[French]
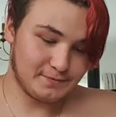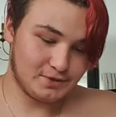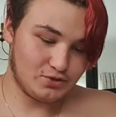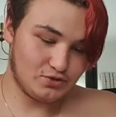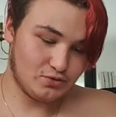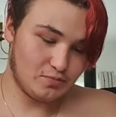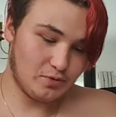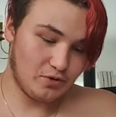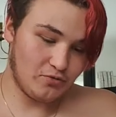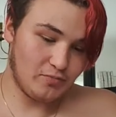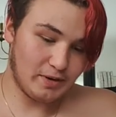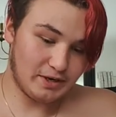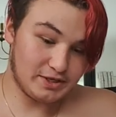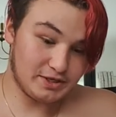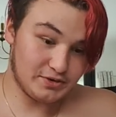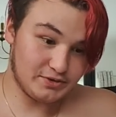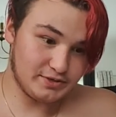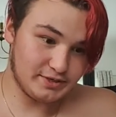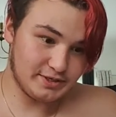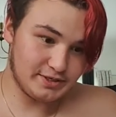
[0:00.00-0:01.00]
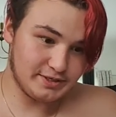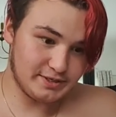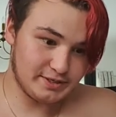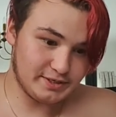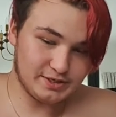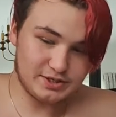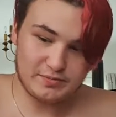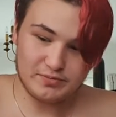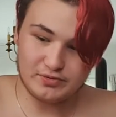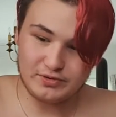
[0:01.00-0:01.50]
Je pense pas que
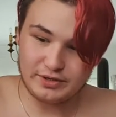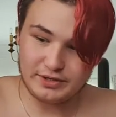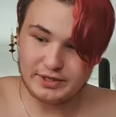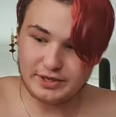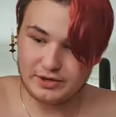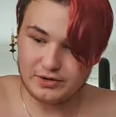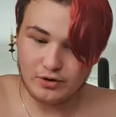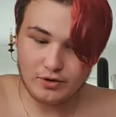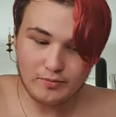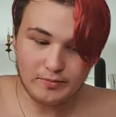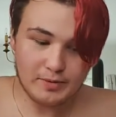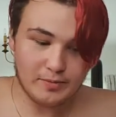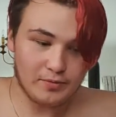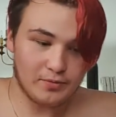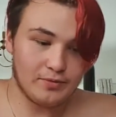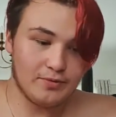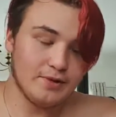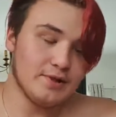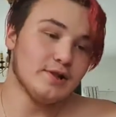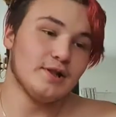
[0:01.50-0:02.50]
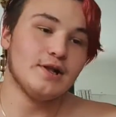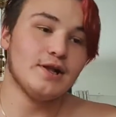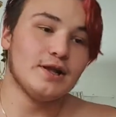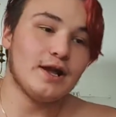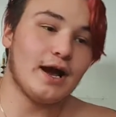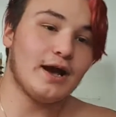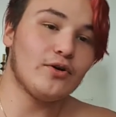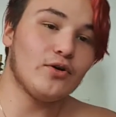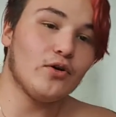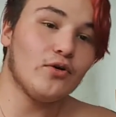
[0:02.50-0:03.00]
j'ai besoin des gants, mais bon.
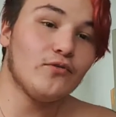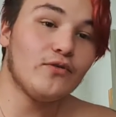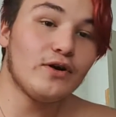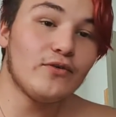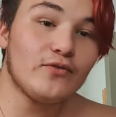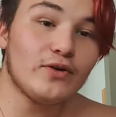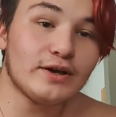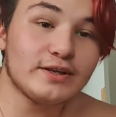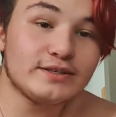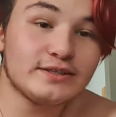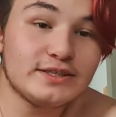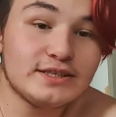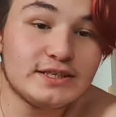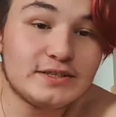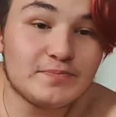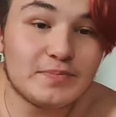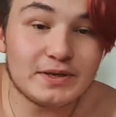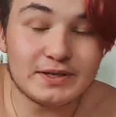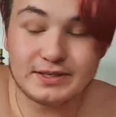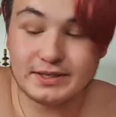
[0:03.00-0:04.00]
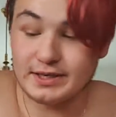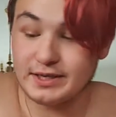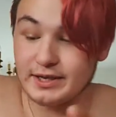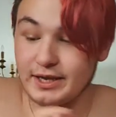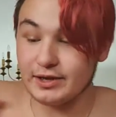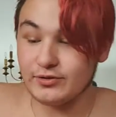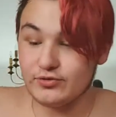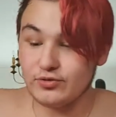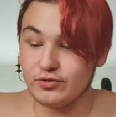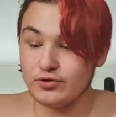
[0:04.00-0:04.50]
Alors, on va voir ce qu'il
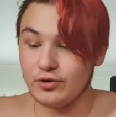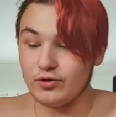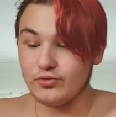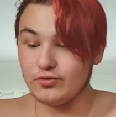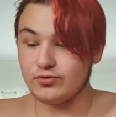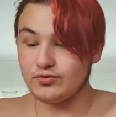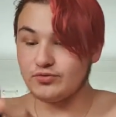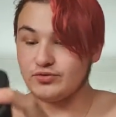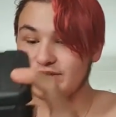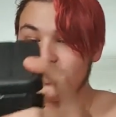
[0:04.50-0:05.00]
y a dedans. Donc, tout